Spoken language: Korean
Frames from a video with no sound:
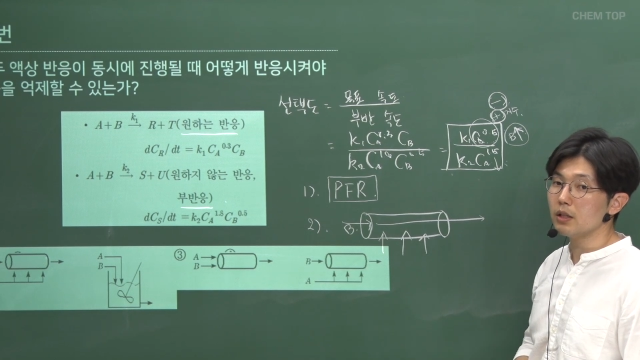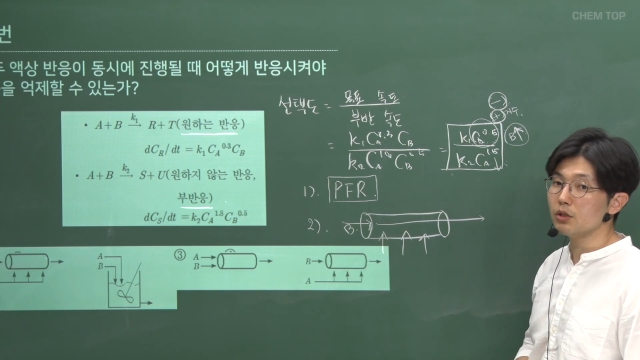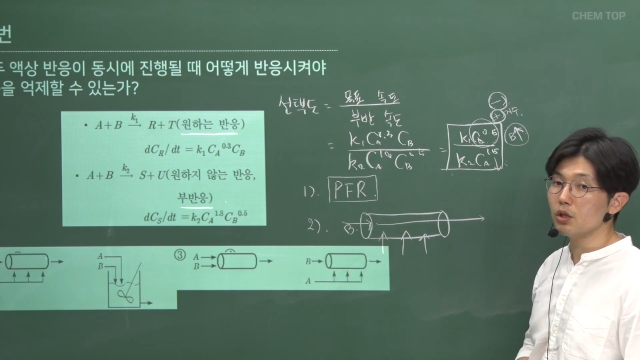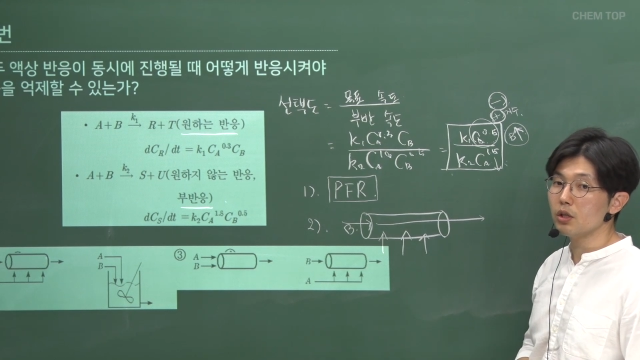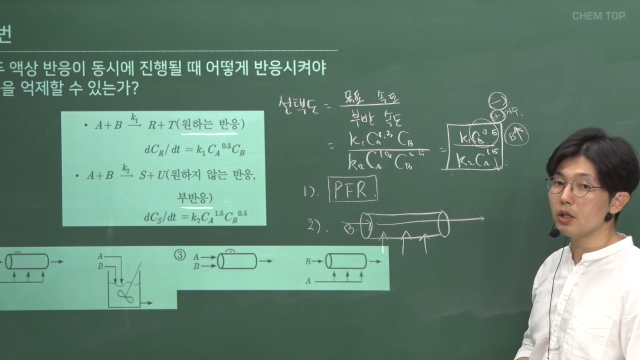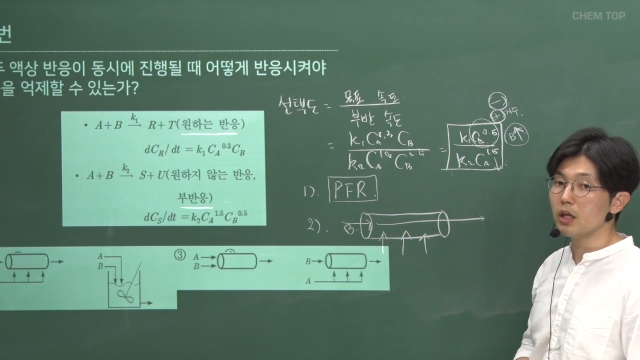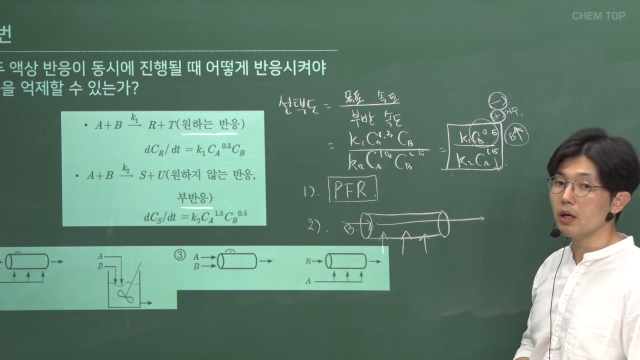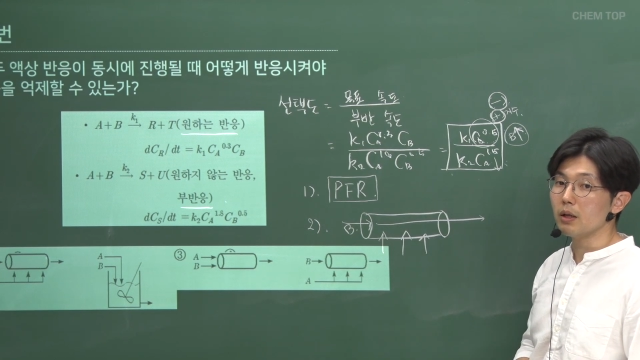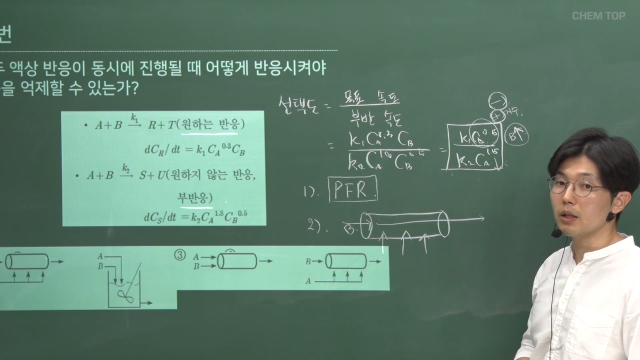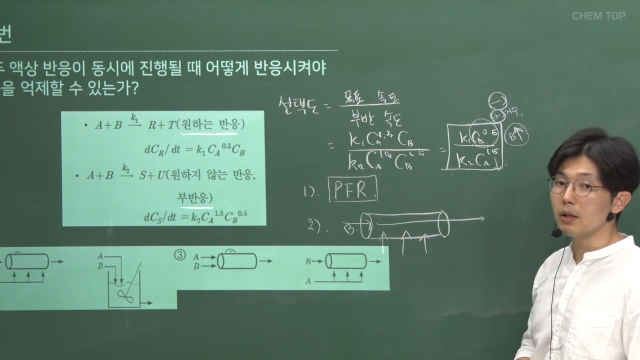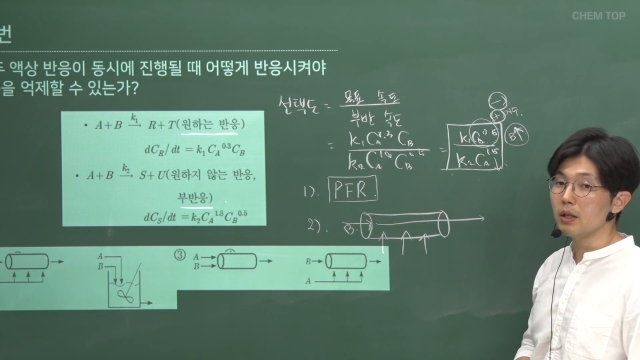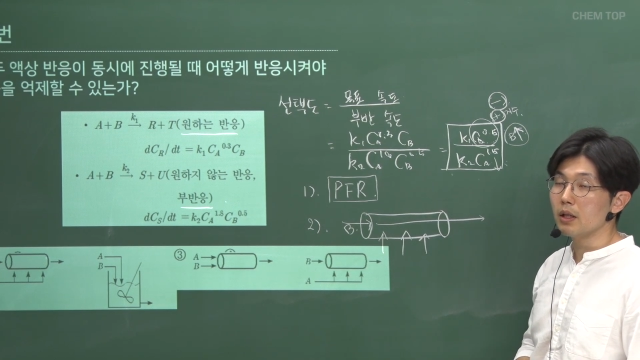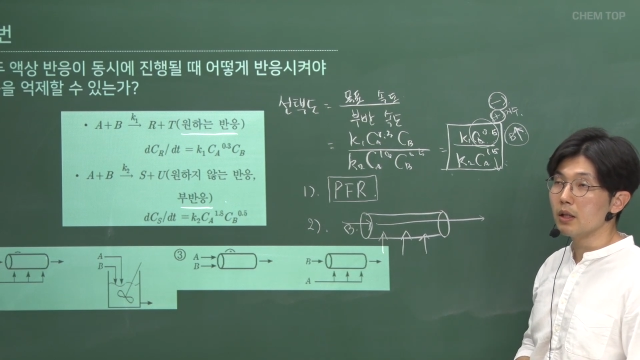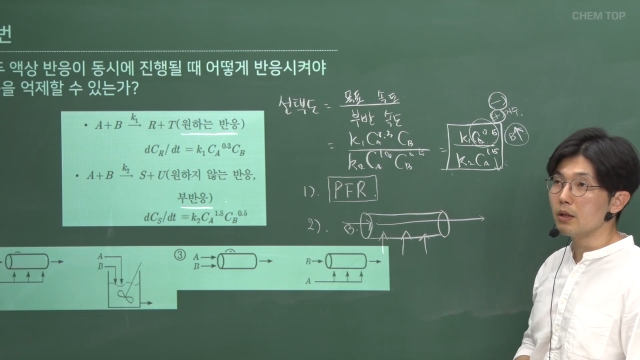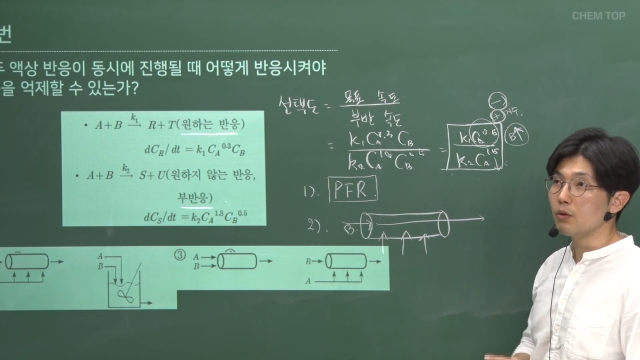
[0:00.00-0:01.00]
최대한
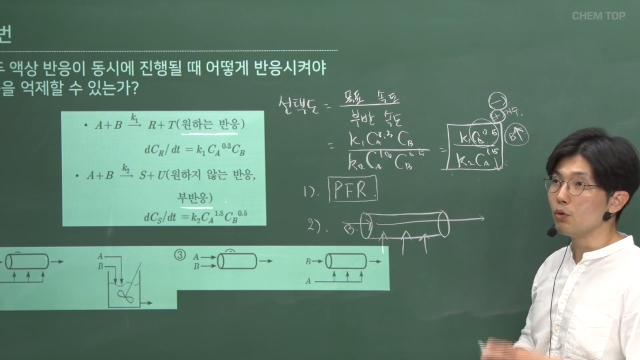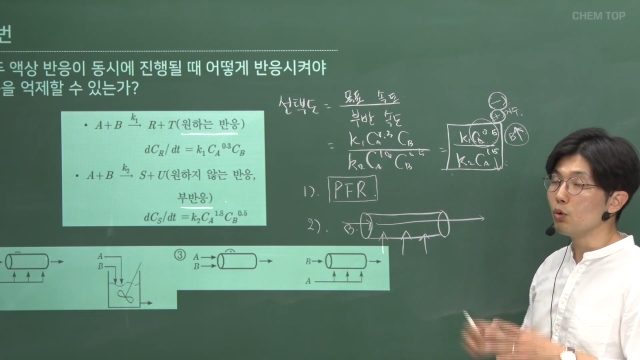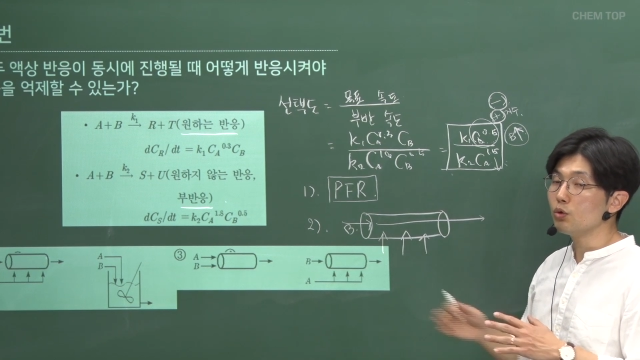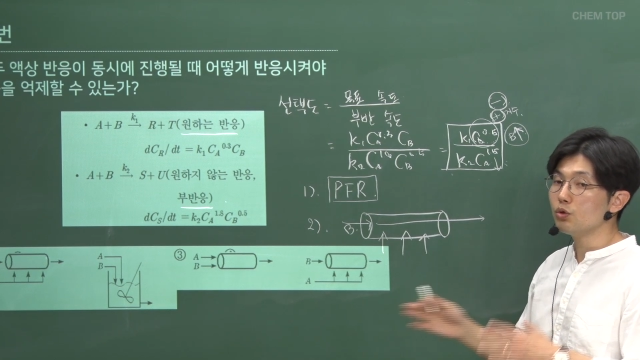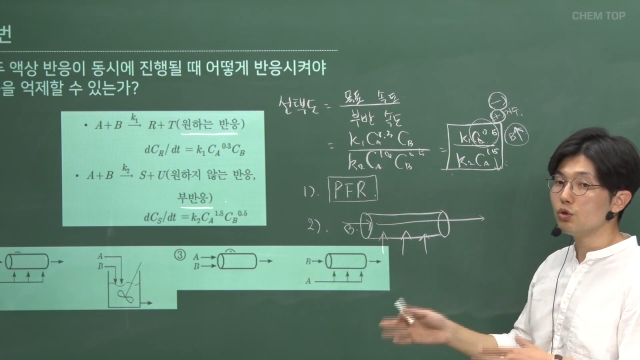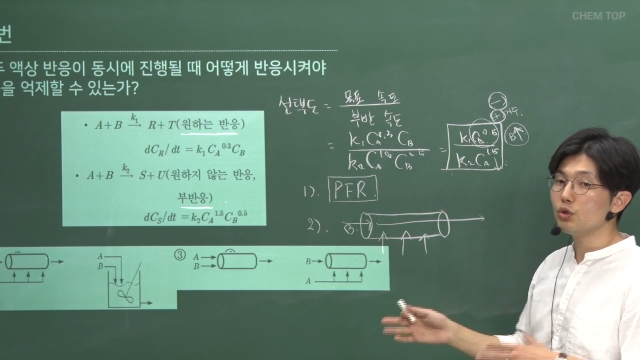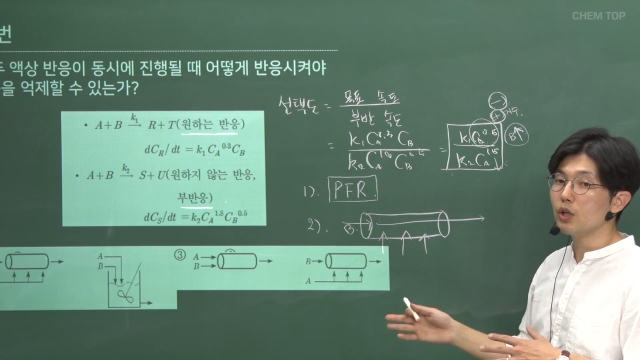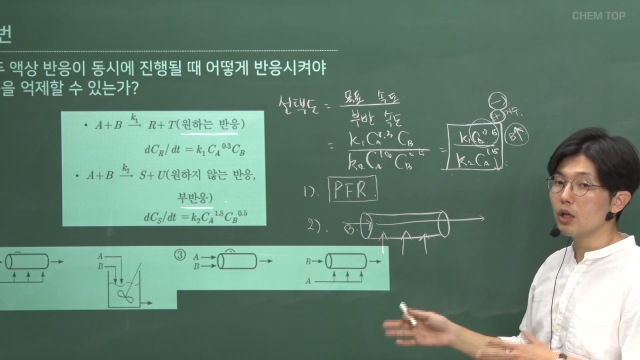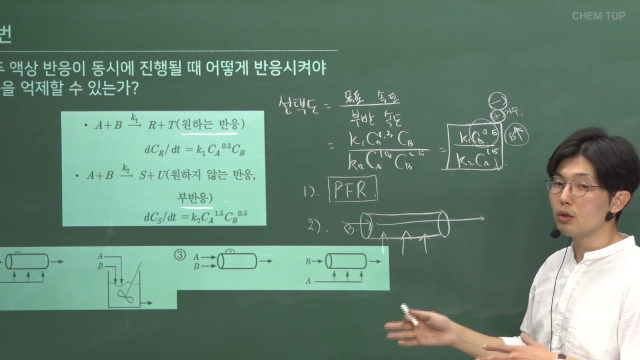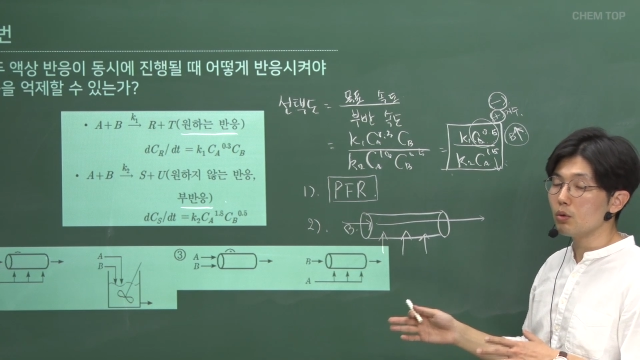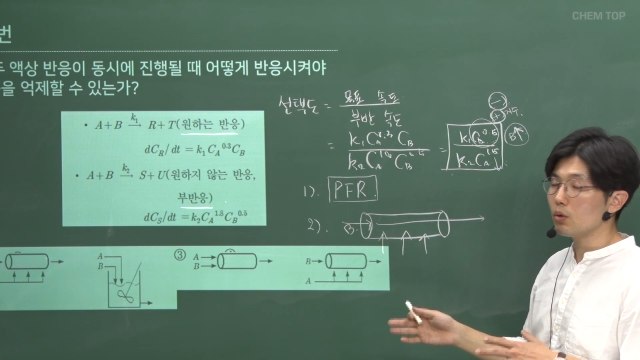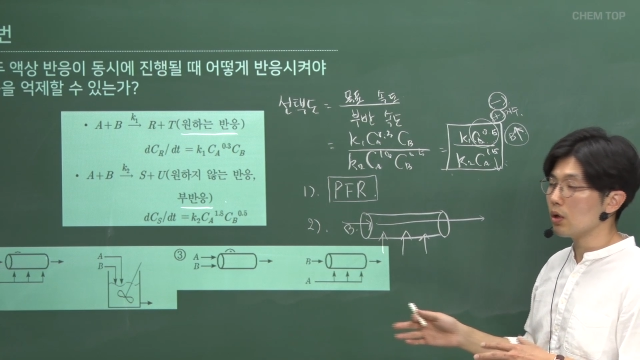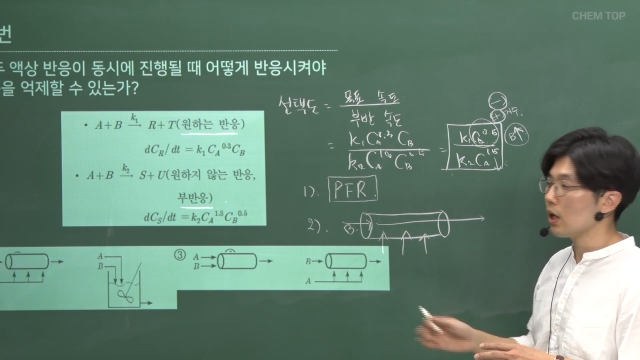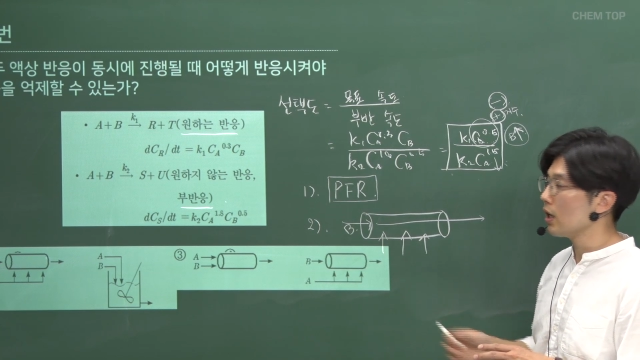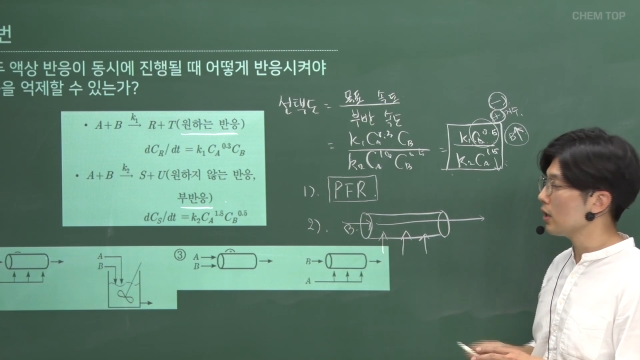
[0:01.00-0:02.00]

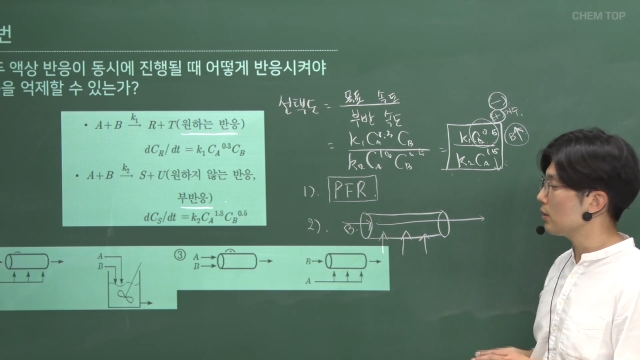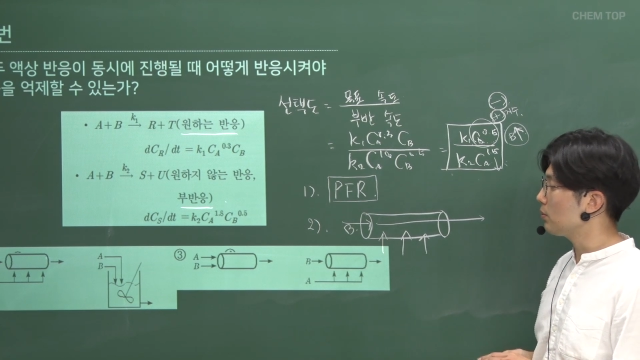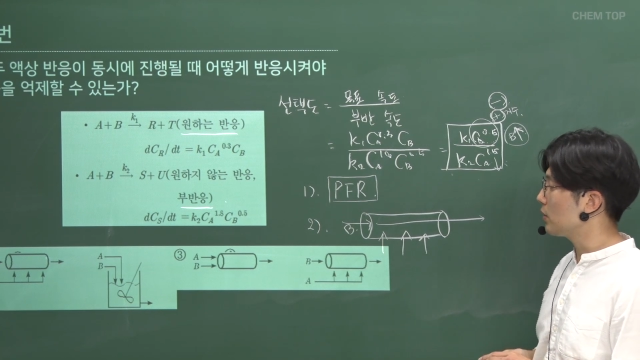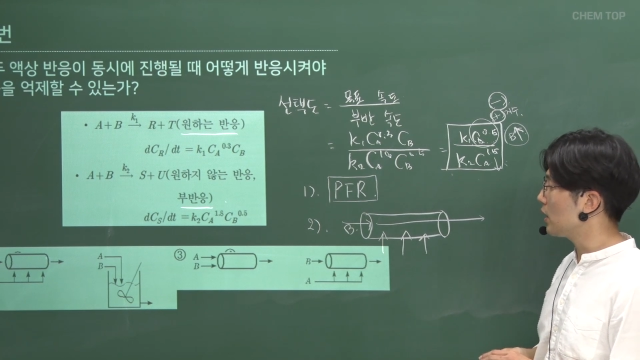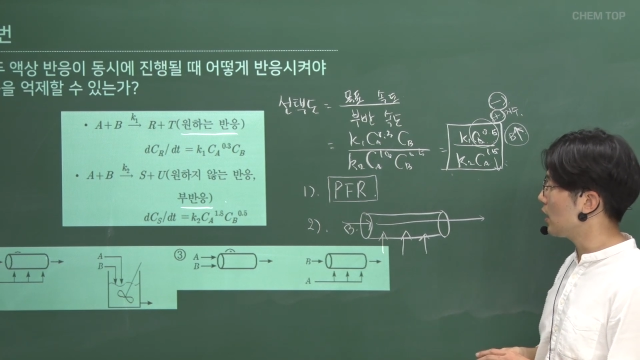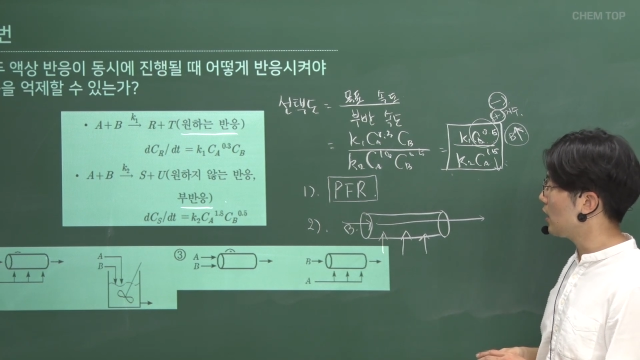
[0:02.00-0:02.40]
노출되도록 해야 됩니다.